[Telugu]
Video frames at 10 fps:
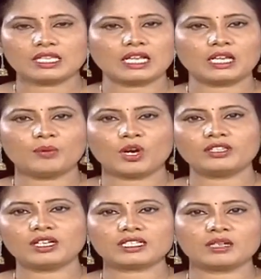దాదాపు
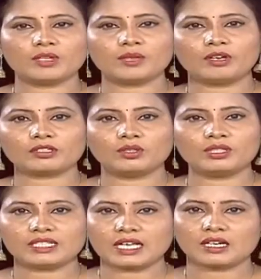ఐదు లక్షల మంది భక్తులు
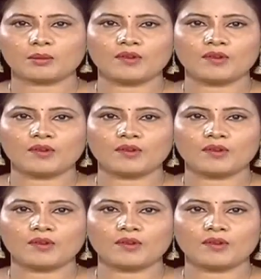ఈసారి